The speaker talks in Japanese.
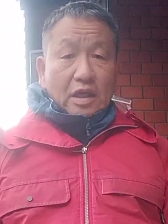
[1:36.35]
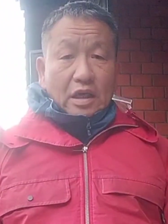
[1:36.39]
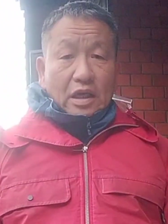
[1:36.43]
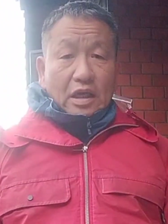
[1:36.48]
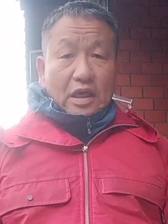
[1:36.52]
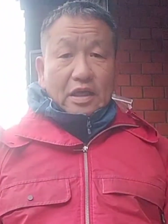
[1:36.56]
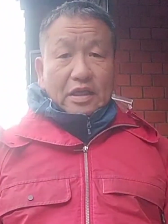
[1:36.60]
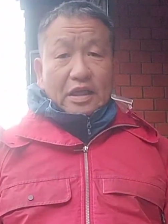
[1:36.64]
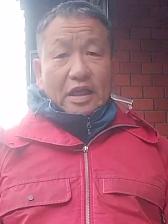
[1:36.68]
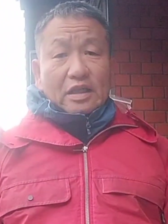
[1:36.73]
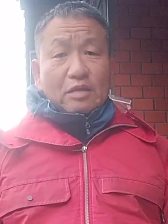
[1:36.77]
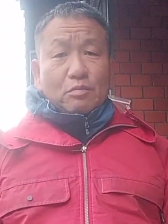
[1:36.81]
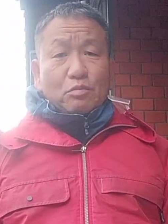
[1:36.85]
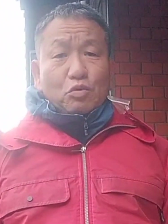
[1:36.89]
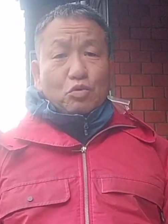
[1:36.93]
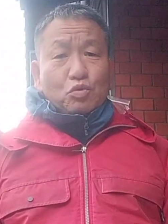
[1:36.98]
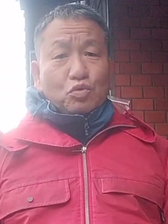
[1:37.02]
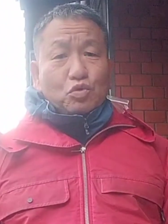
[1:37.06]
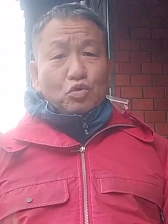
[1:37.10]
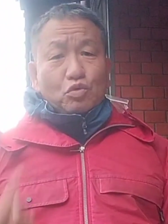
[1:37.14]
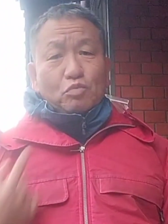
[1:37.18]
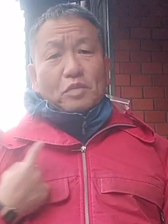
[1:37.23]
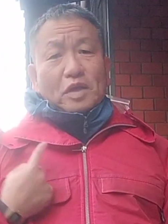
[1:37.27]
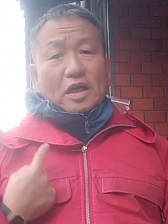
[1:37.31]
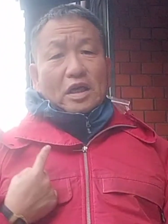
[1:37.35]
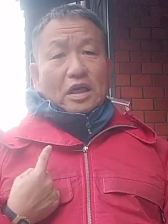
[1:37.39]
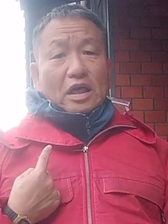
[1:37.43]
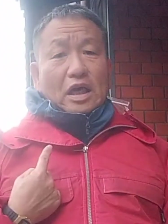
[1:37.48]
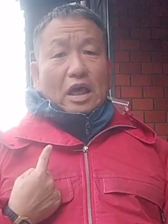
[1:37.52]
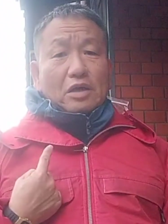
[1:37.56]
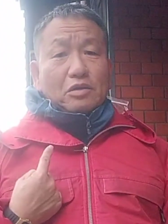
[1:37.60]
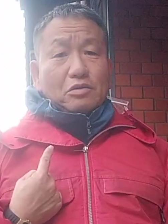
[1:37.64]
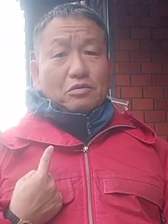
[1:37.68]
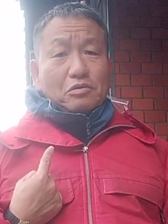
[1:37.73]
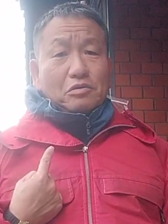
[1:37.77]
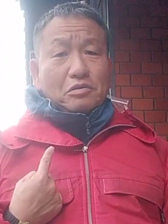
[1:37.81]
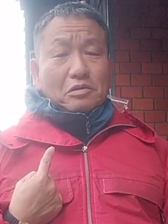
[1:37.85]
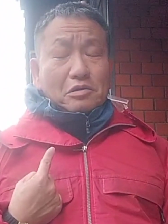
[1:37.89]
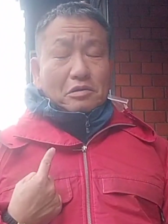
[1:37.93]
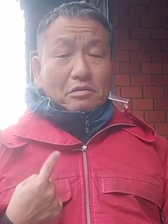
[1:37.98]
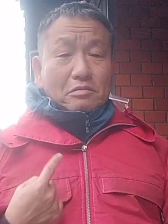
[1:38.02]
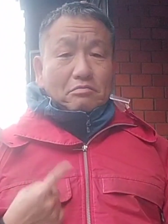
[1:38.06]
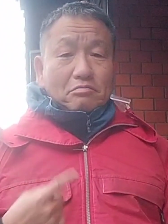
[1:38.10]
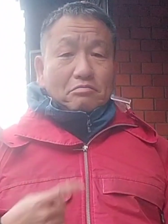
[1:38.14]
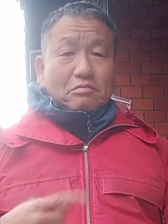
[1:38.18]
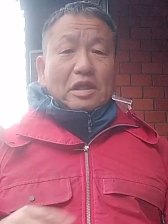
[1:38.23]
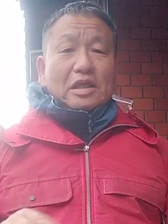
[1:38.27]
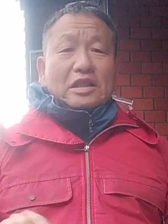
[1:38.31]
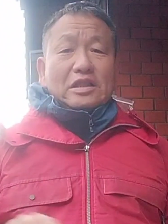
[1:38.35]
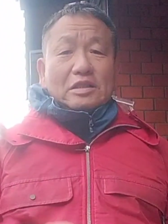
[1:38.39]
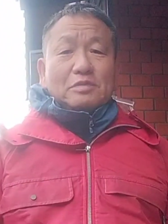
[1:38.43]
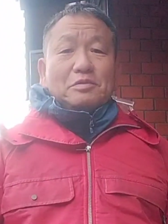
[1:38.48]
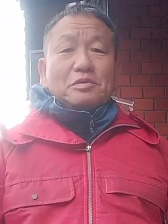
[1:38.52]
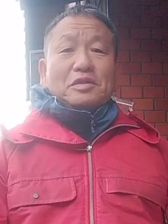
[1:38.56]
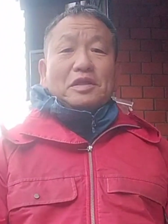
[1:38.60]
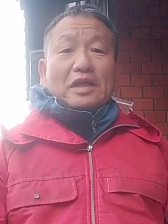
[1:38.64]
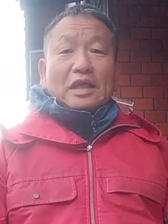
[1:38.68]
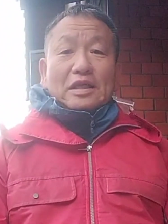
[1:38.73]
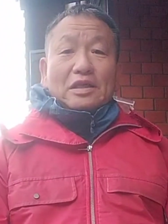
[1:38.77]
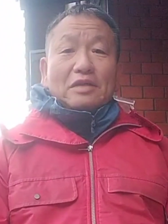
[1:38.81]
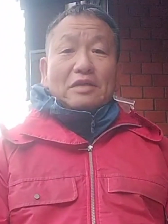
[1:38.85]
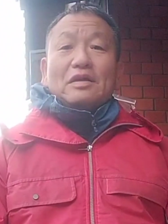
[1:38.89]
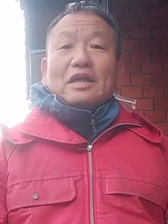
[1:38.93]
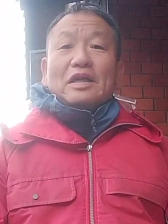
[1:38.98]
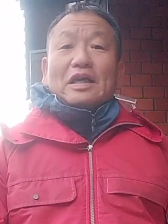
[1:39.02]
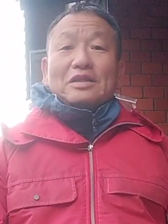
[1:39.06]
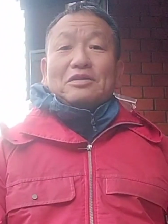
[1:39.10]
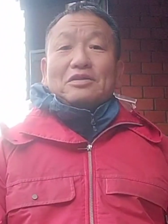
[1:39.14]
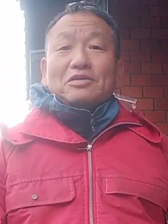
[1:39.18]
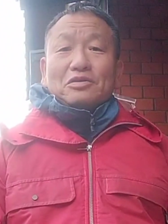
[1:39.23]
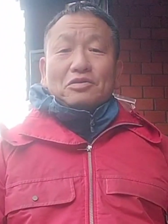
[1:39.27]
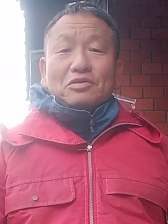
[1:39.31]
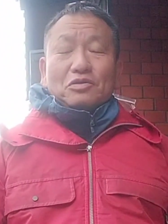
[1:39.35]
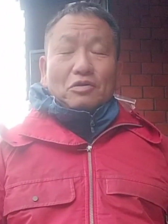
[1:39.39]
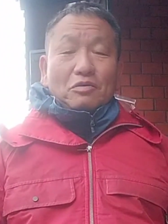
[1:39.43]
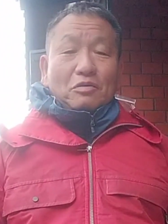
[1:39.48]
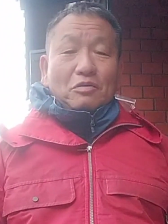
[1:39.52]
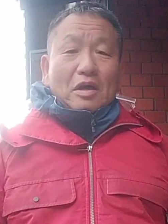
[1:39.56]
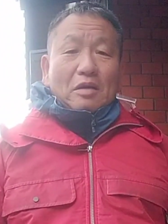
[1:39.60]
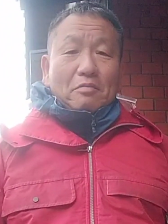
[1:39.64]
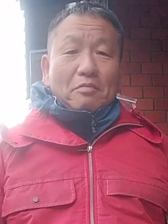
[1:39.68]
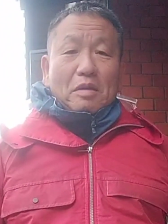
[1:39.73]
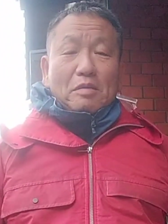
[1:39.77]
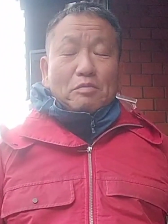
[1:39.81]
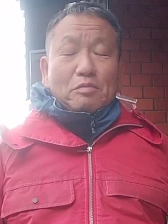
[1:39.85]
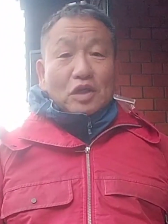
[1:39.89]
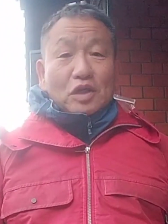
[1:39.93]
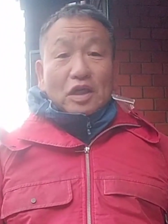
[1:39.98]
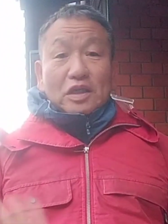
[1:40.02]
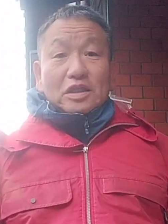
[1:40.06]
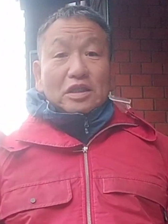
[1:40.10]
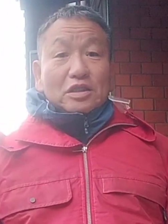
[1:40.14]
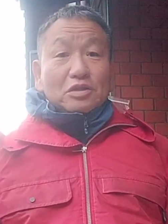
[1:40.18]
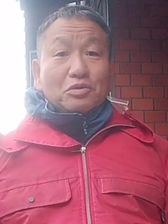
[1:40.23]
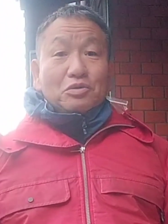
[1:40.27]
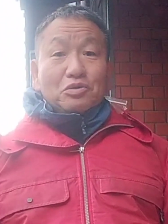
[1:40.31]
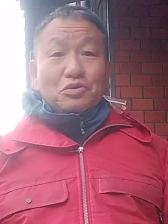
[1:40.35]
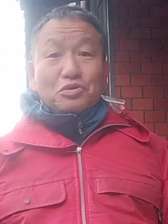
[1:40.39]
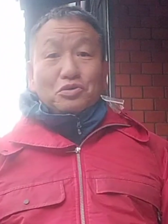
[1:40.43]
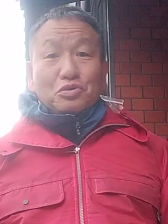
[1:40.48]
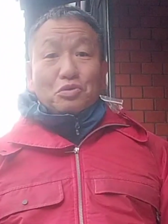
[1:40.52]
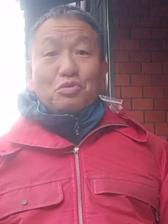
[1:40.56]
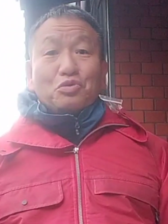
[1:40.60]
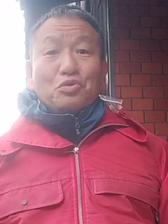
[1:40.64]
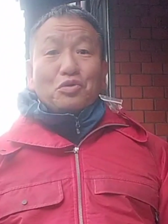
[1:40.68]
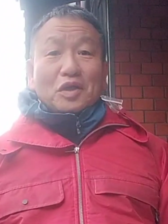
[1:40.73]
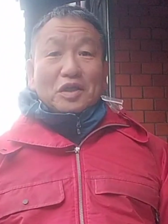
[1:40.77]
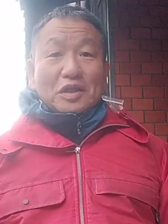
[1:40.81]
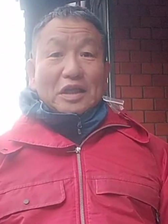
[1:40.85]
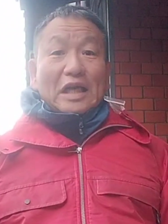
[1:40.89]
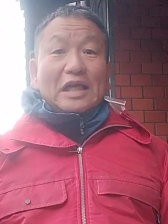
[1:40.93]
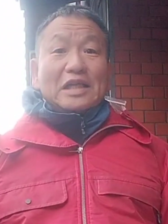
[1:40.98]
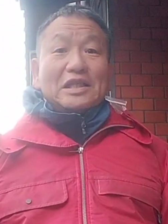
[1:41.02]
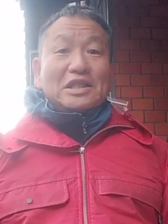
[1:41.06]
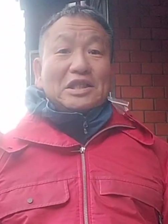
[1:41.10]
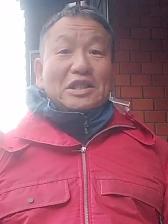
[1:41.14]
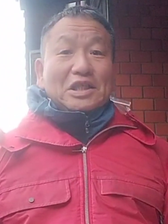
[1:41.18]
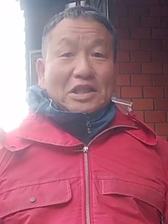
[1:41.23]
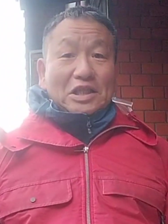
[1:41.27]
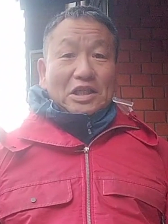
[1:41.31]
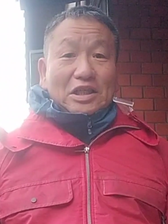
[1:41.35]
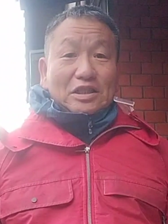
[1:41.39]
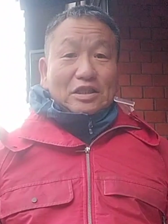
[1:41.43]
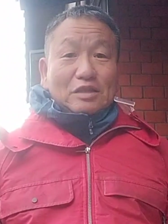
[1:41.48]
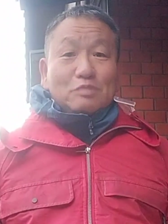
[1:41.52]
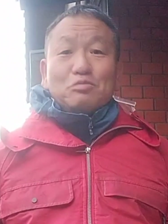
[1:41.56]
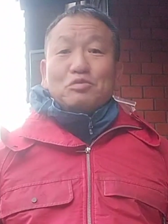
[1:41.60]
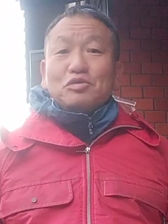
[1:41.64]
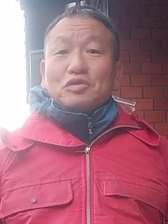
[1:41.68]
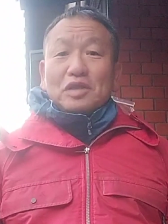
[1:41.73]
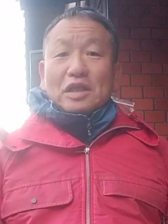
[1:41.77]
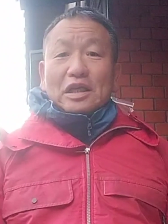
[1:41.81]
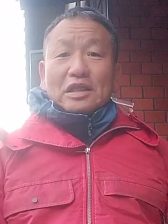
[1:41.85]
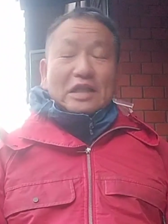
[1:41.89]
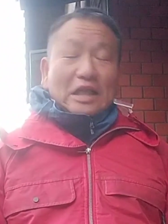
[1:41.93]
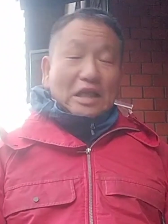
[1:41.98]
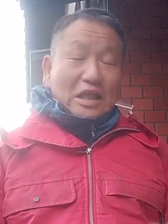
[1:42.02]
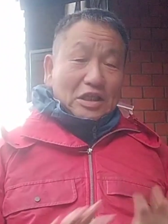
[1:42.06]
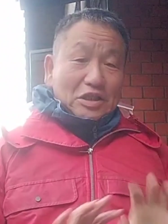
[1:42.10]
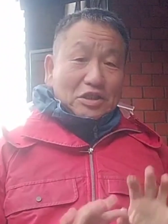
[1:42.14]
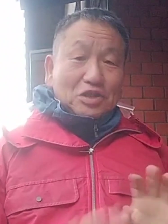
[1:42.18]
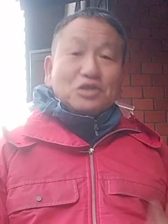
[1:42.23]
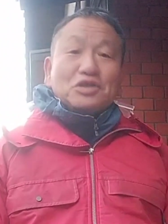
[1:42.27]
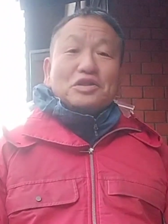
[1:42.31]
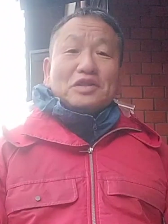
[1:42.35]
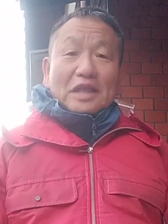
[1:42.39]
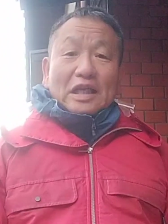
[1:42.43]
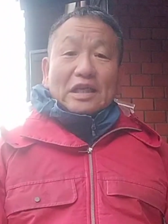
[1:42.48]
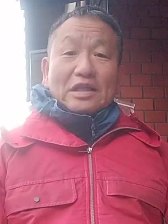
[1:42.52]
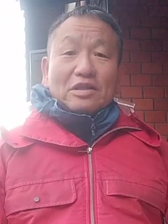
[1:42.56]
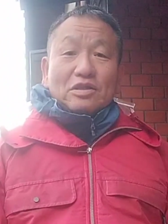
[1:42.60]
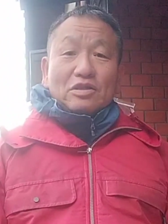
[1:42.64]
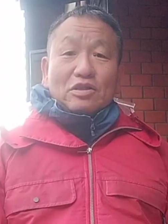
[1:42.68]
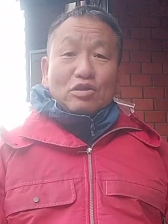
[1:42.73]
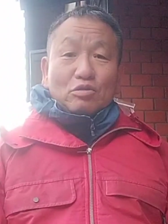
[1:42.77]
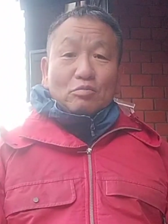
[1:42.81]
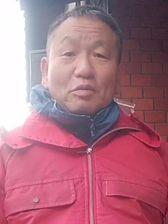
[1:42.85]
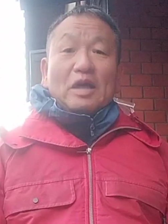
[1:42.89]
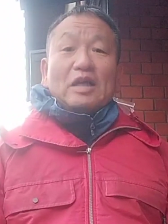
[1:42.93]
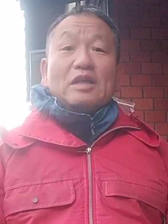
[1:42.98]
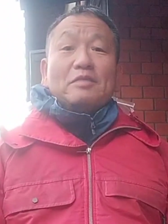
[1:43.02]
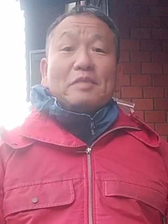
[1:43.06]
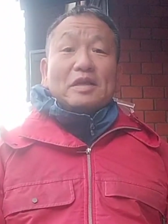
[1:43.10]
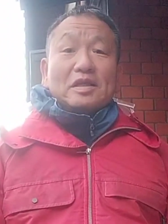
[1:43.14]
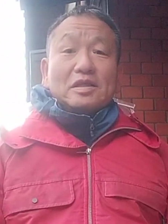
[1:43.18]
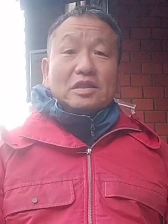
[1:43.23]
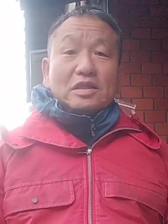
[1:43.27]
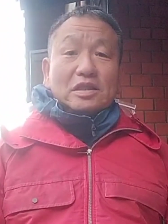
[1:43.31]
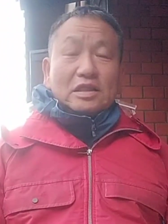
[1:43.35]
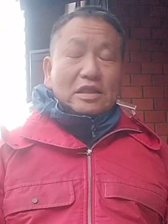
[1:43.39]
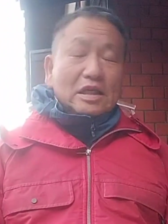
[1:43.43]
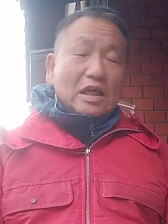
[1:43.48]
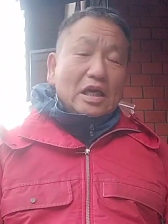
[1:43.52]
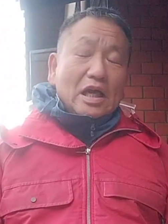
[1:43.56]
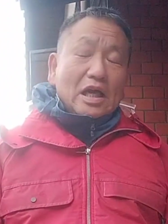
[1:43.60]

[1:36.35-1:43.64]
えー、なんで僕の場合、あの、まあ、自分でやってるかっていうと、まあ、昔そういうソフトがない時期に自分で先に作ったっていうのもありますし、